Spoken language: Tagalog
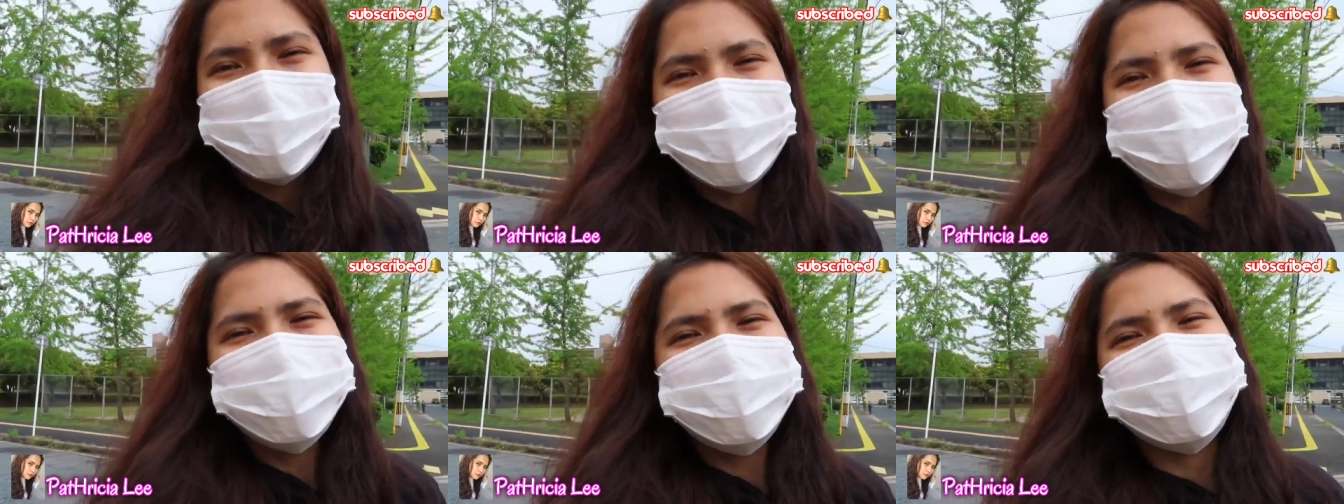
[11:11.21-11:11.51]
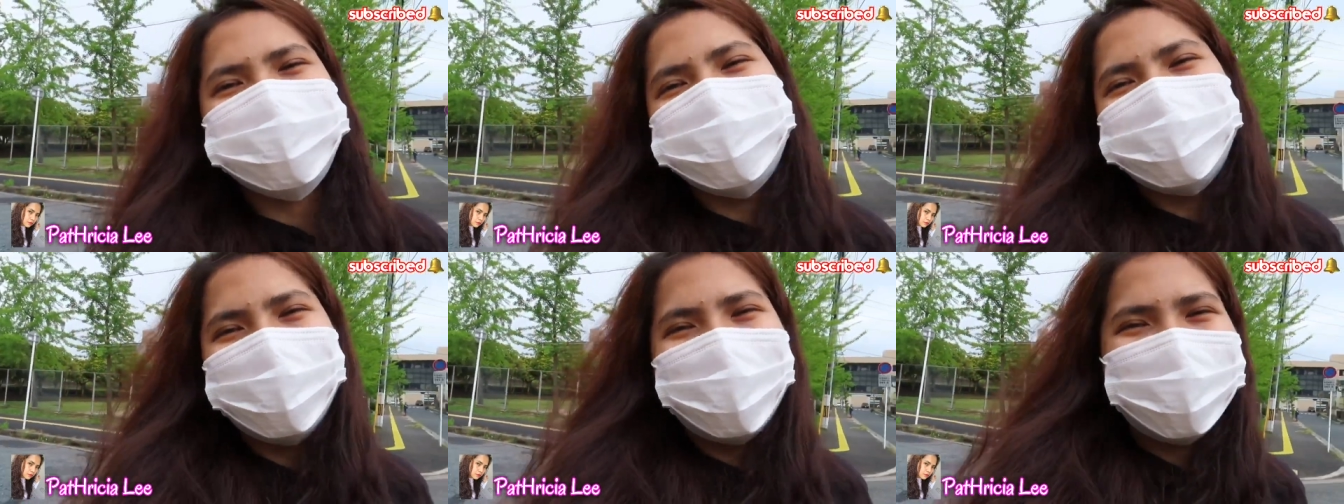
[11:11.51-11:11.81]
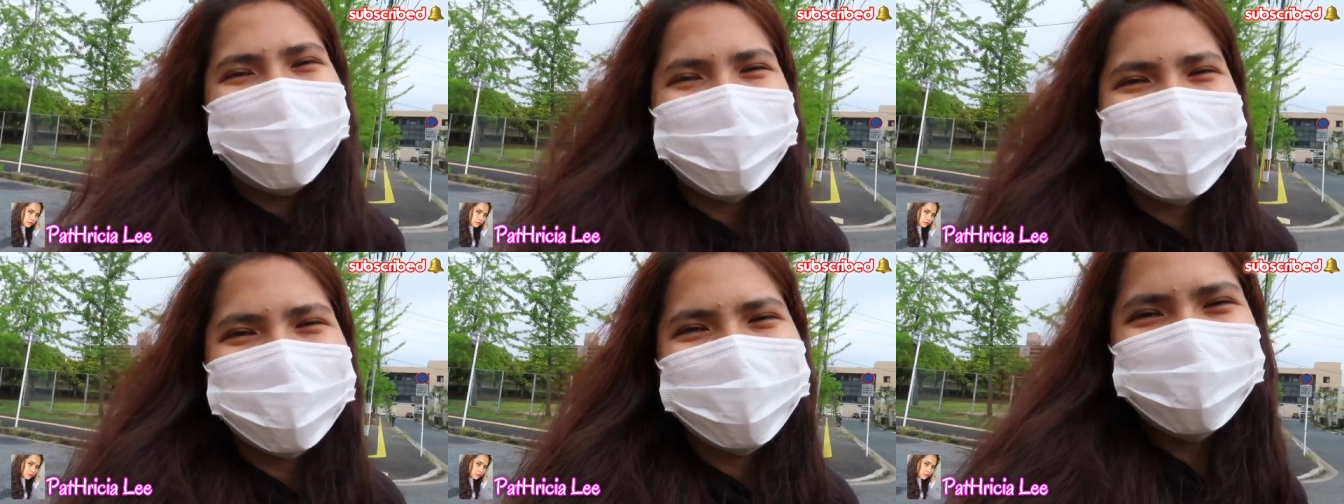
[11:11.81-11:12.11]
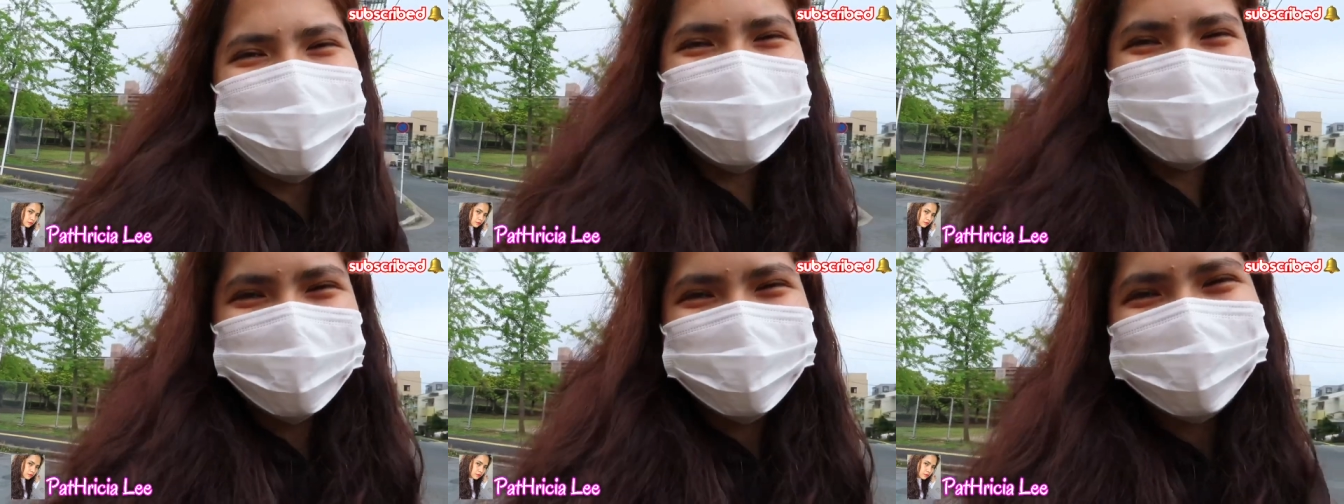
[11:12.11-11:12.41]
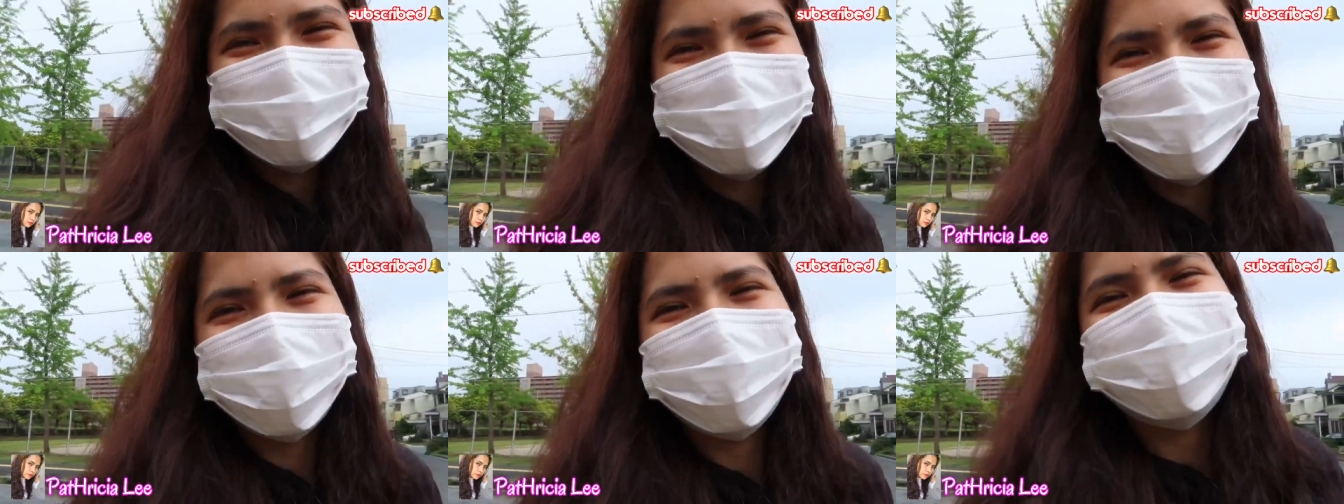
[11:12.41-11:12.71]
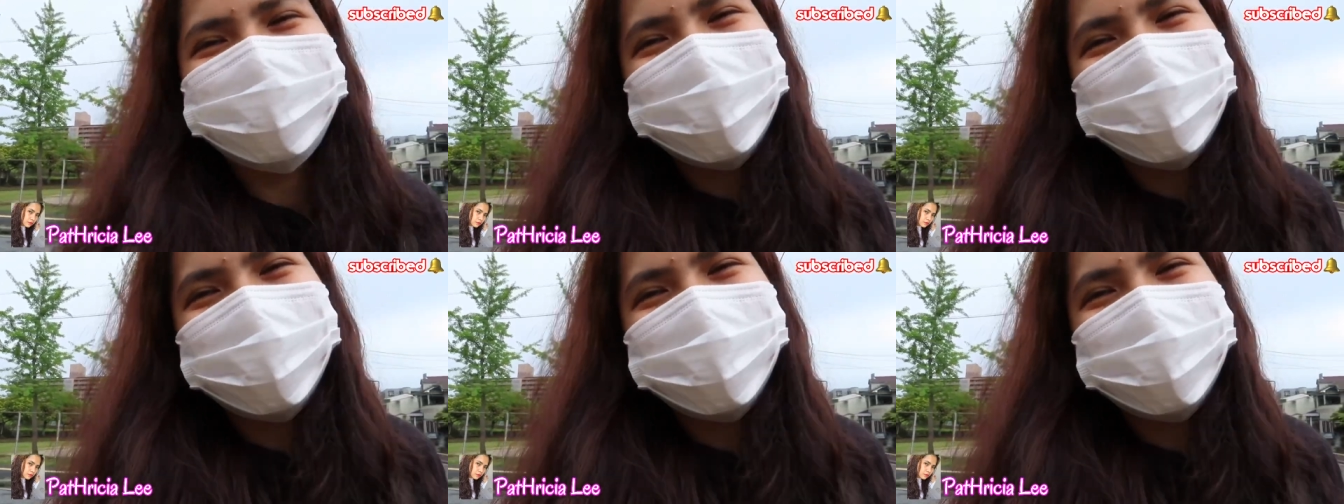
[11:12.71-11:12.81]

on spreading the news.